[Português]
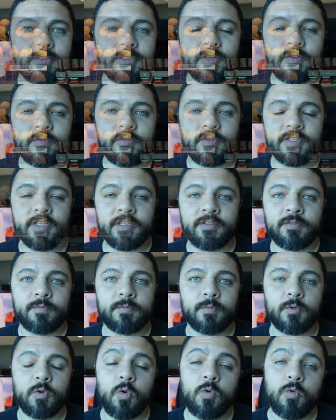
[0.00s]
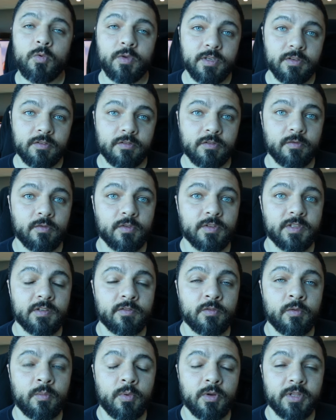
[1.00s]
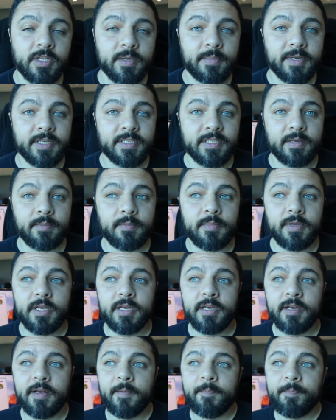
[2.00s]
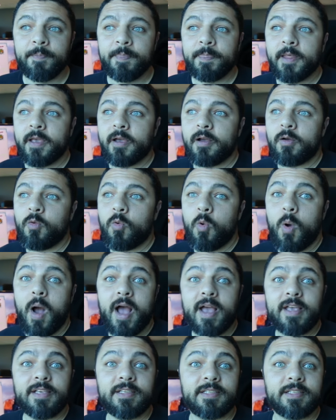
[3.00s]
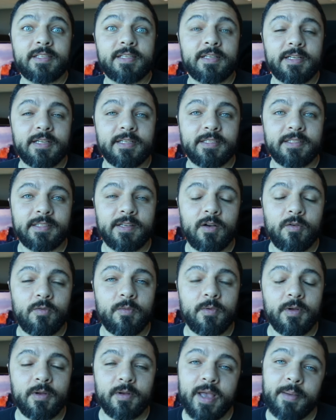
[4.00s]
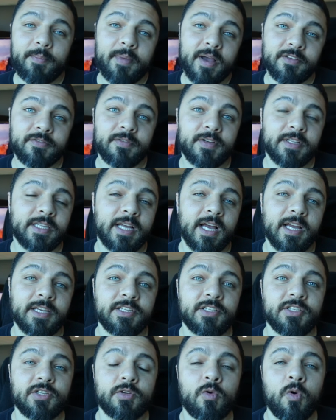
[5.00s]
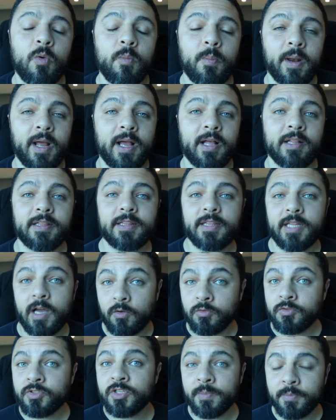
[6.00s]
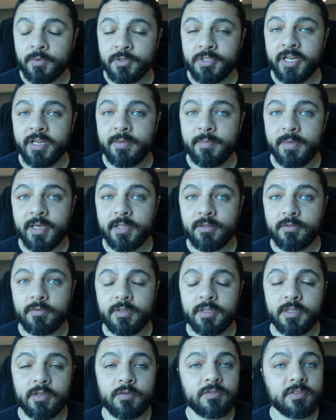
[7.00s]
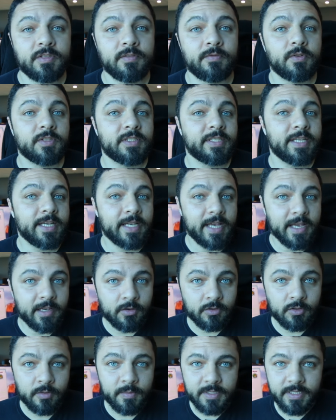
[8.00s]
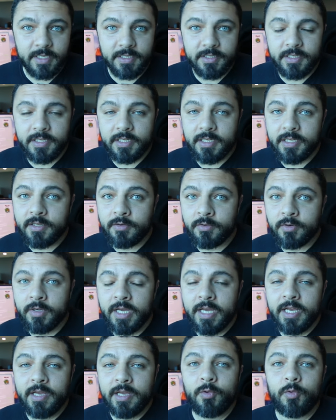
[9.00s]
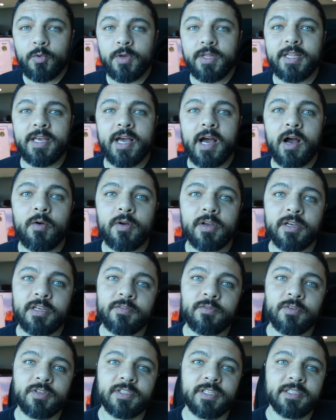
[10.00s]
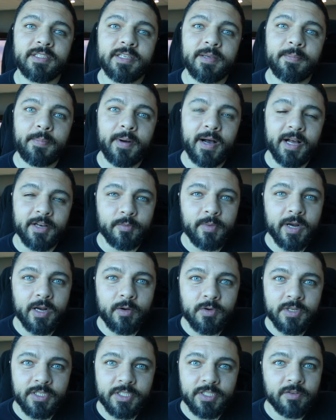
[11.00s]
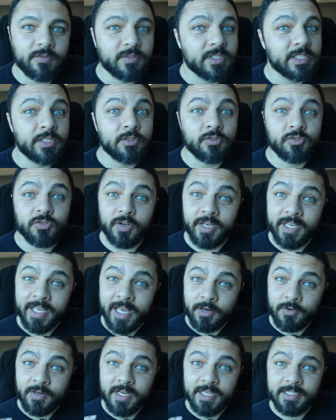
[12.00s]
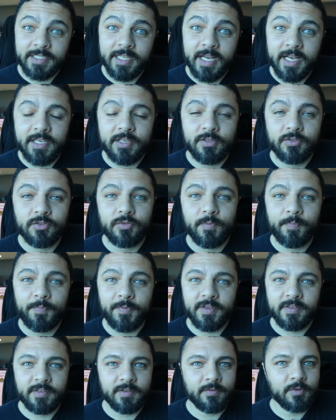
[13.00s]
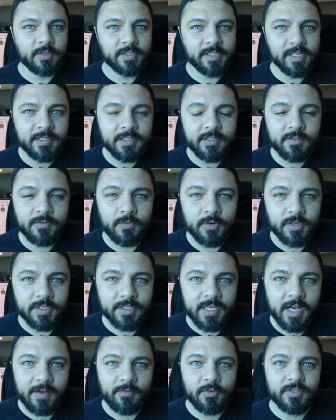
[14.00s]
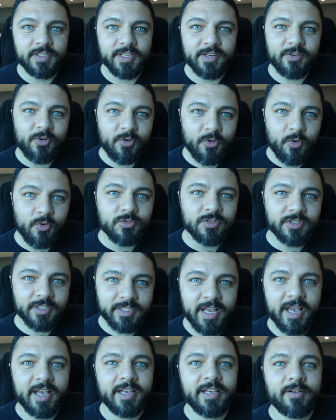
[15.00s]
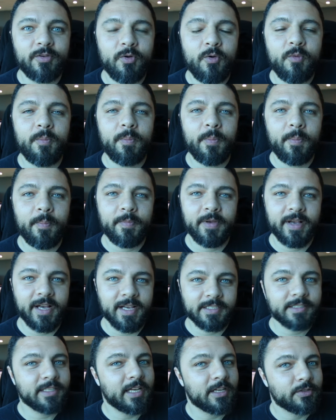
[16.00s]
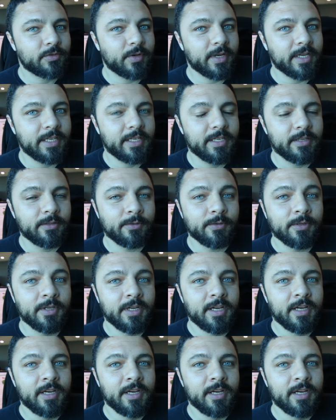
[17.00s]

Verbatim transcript: Então vocês com isso vocês vão poder perceber quais são, é mais vantagem de comprar tal tipo de alimento. Então, se você quer economizar dinheiro, o ideal é que você separe uma quantia e fale assim, só quero gastar isso. E se você se esforçar, você consegue com, gastar só aquilo.